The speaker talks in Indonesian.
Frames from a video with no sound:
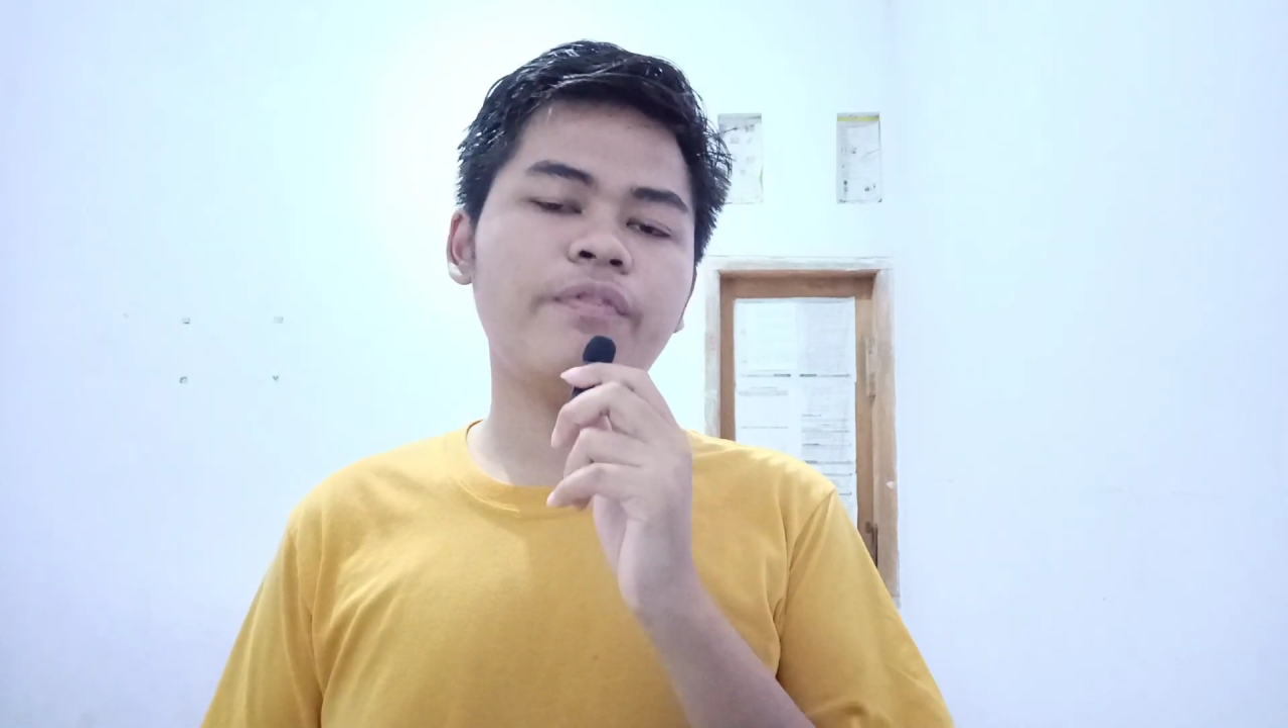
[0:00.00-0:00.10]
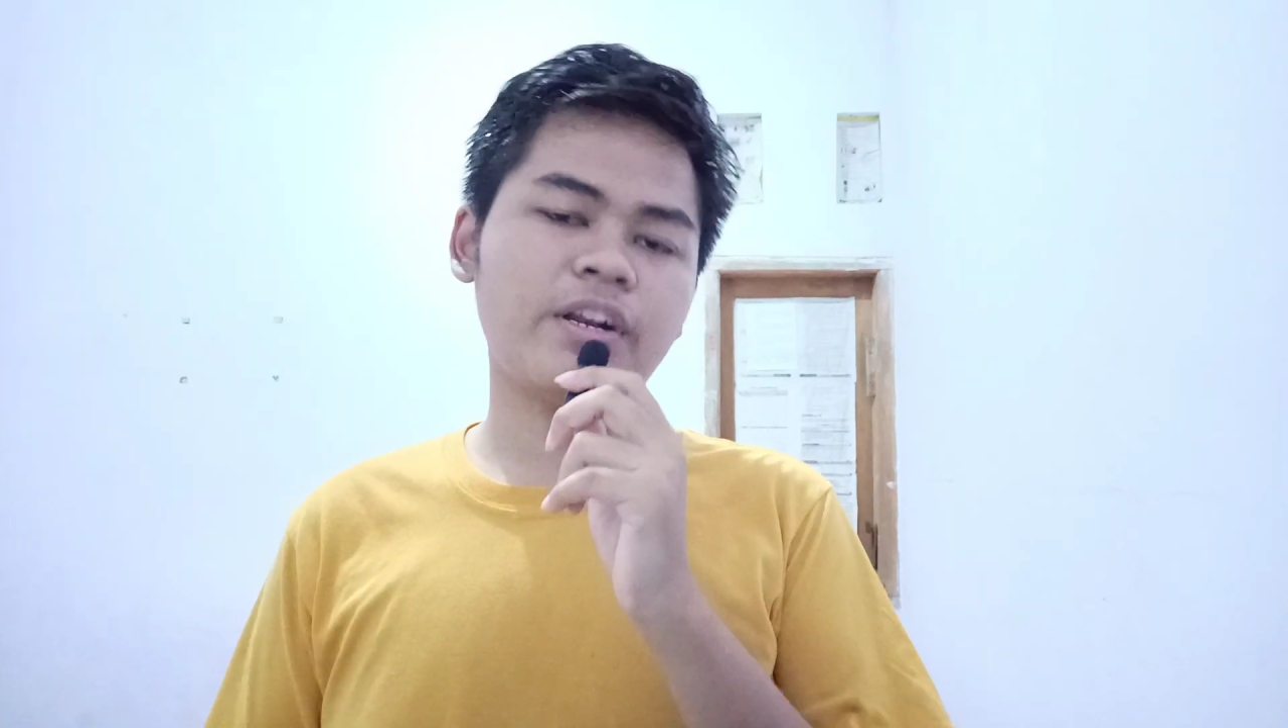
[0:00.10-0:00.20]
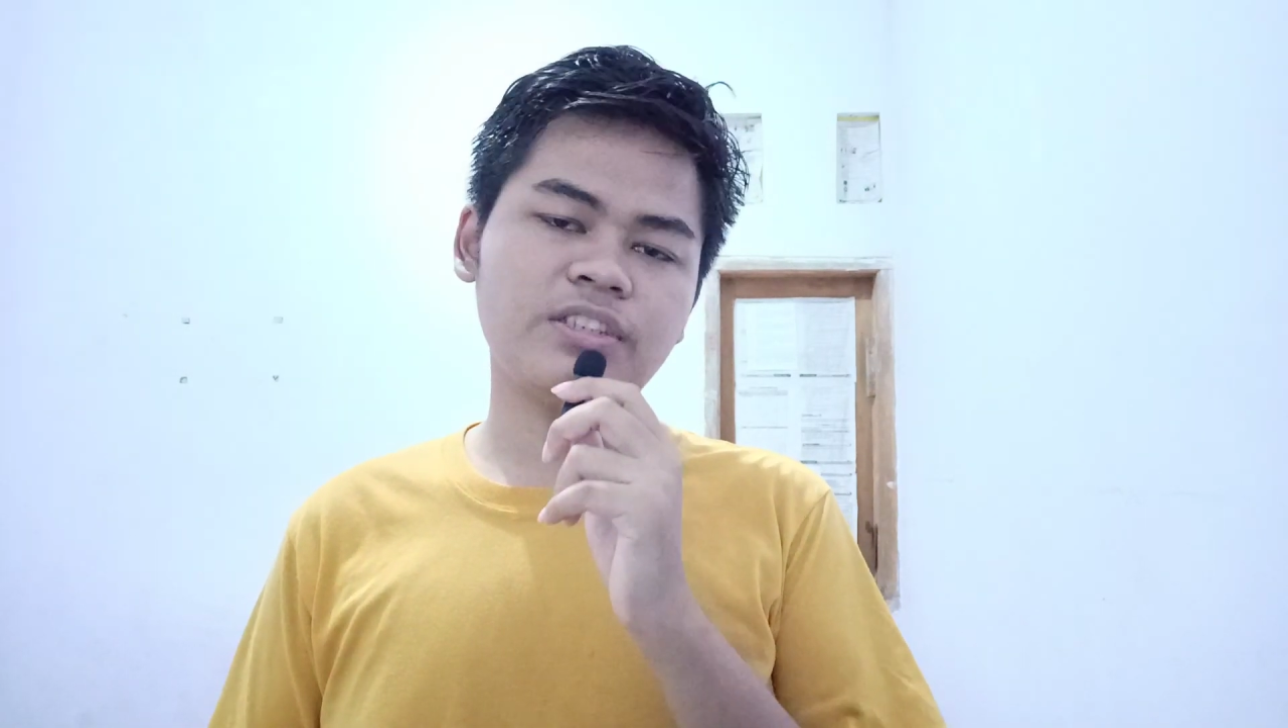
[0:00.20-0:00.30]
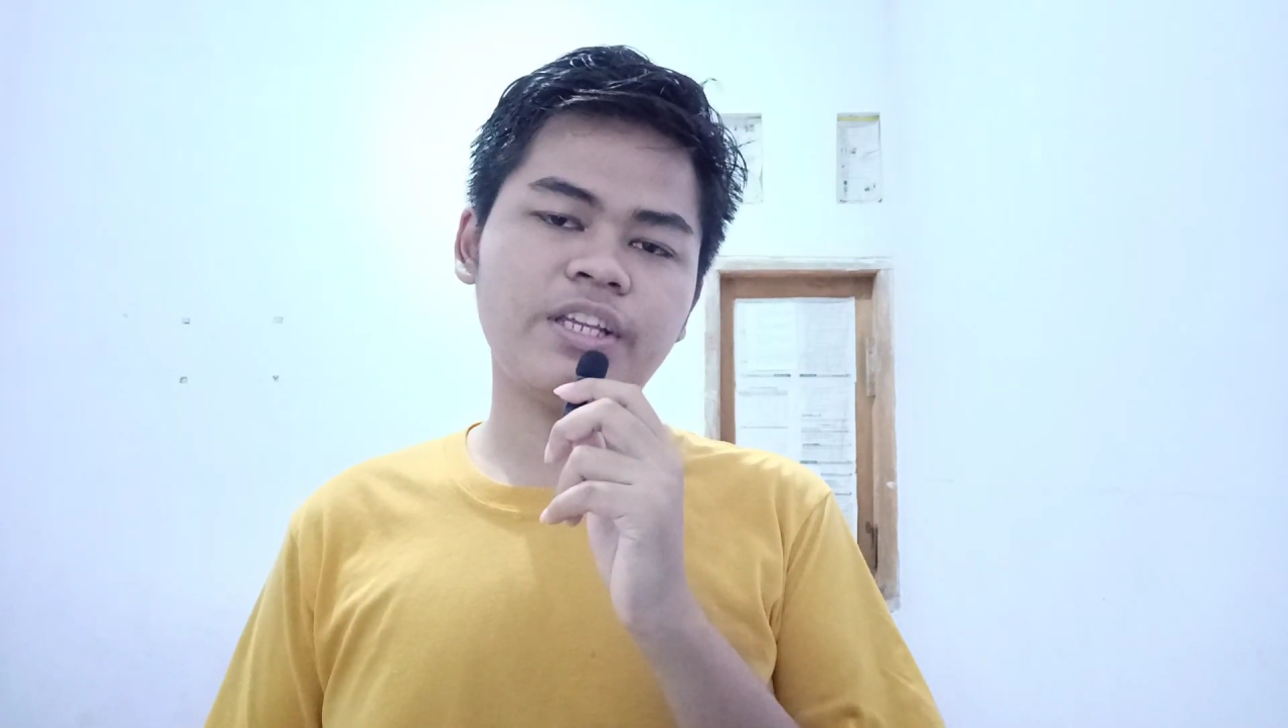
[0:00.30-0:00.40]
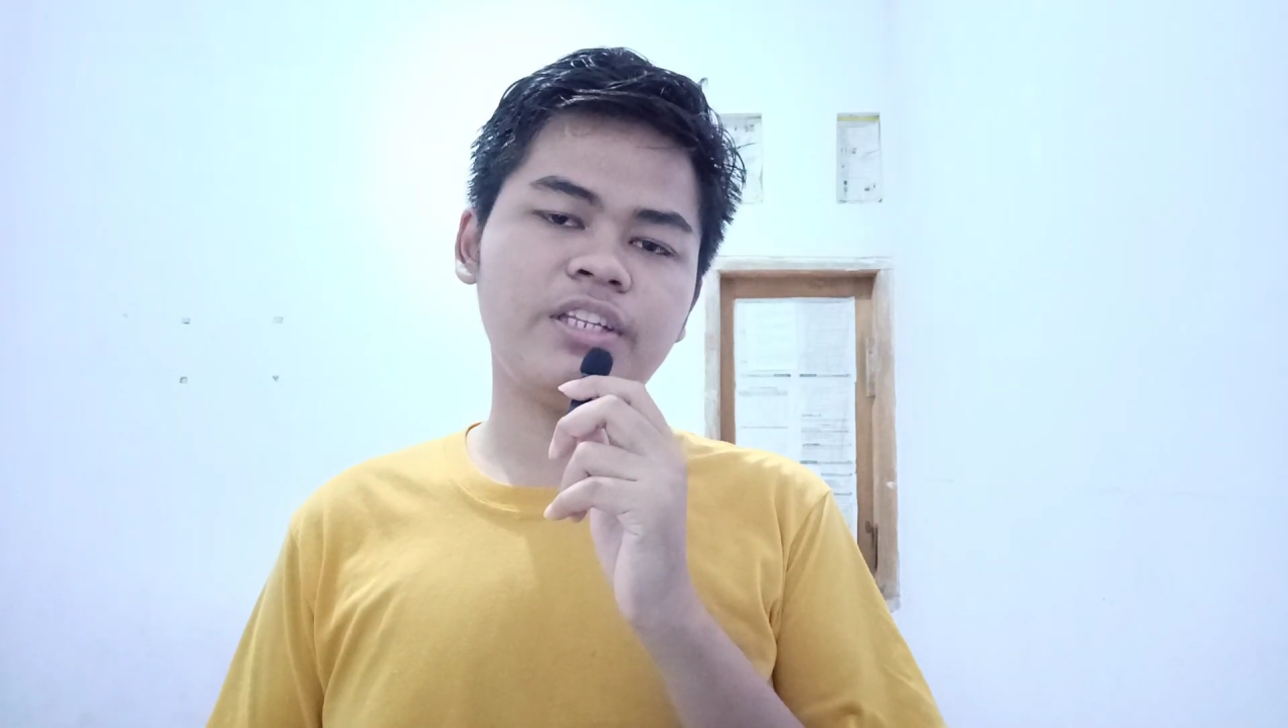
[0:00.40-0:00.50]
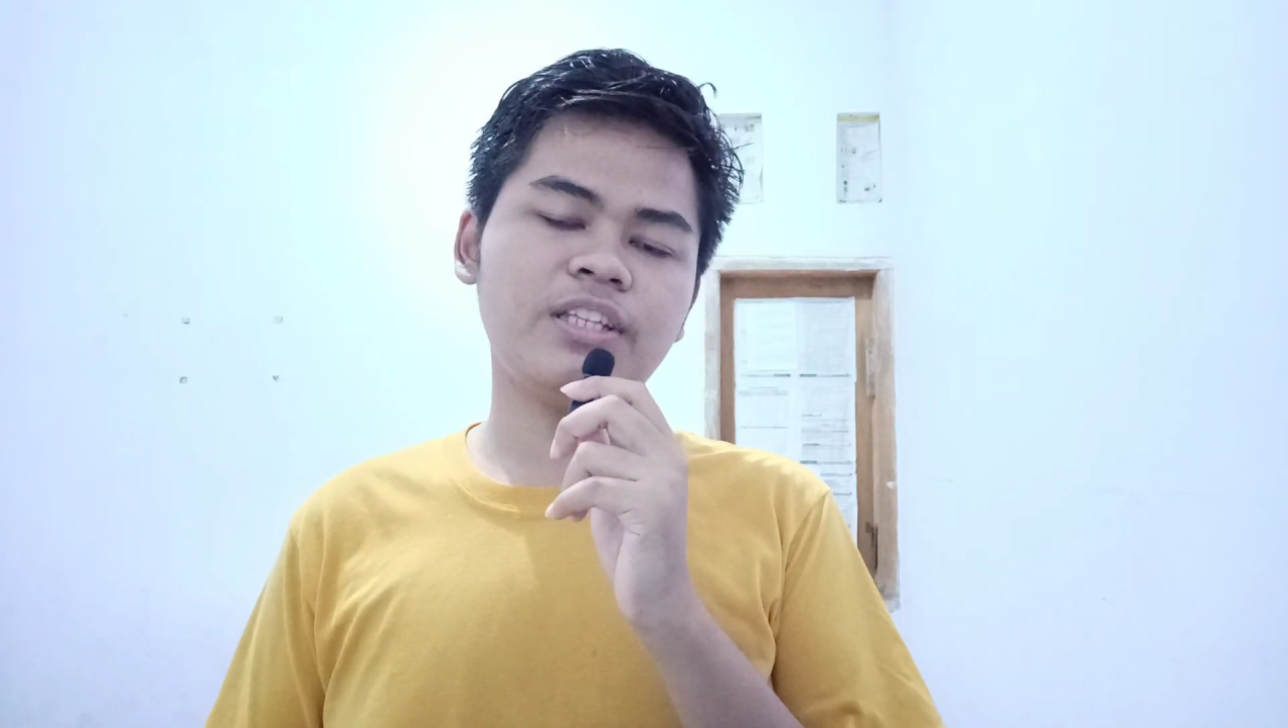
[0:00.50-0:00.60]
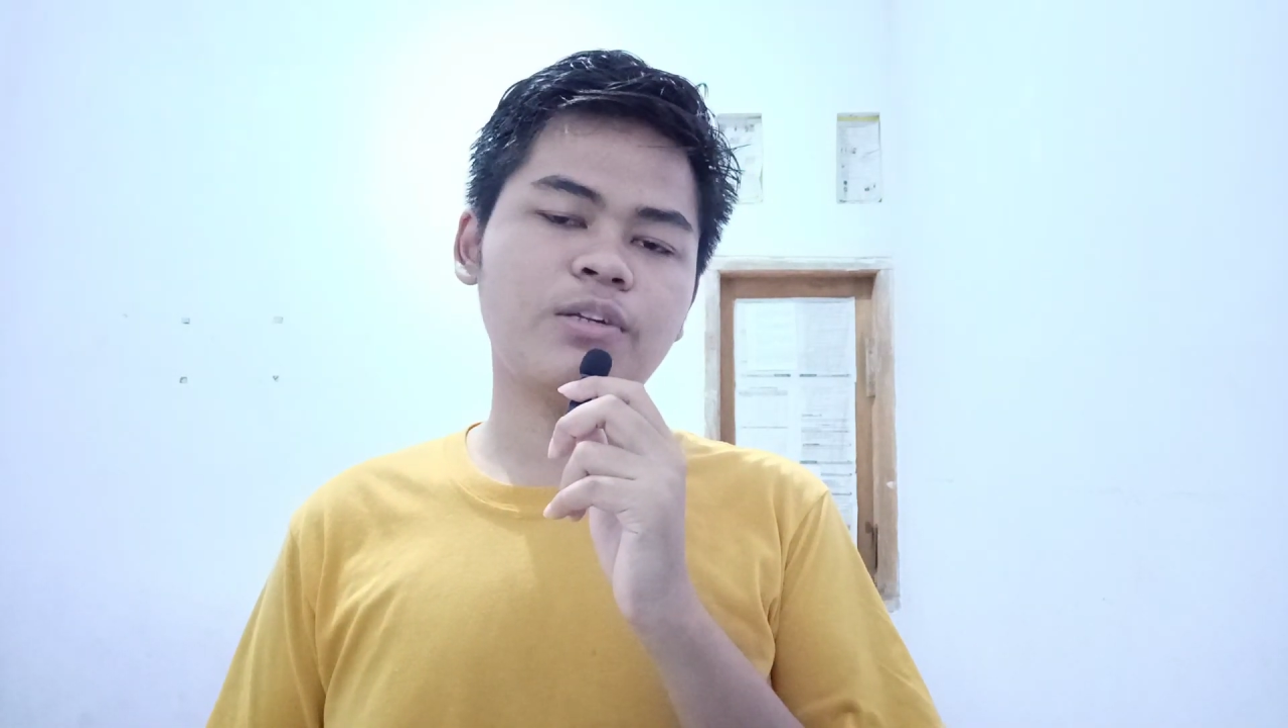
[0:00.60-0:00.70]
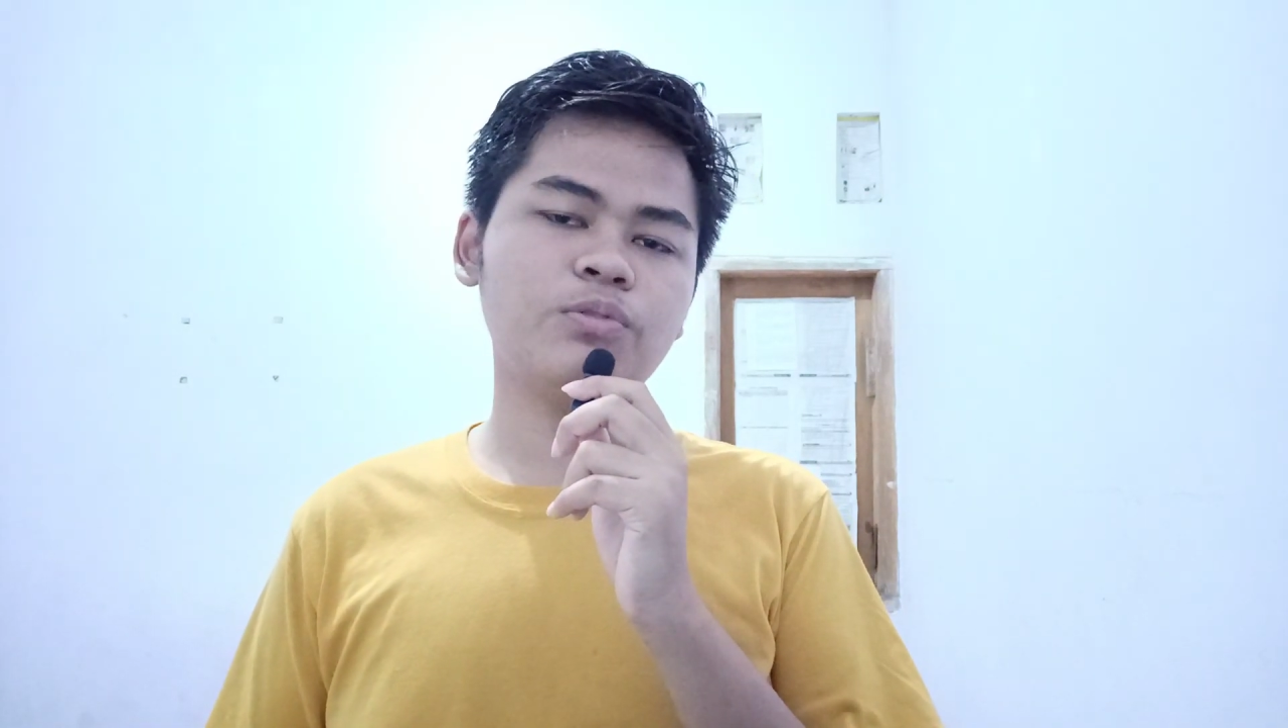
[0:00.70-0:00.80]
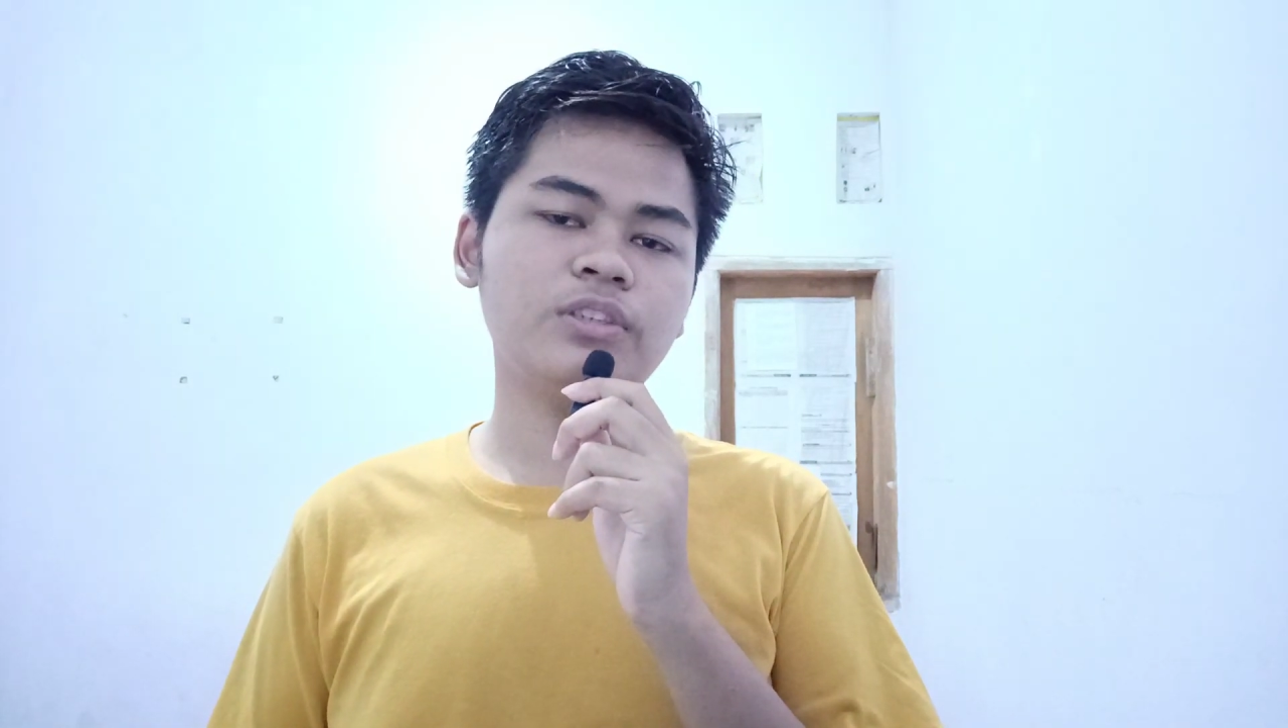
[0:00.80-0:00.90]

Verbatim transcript: versi editanku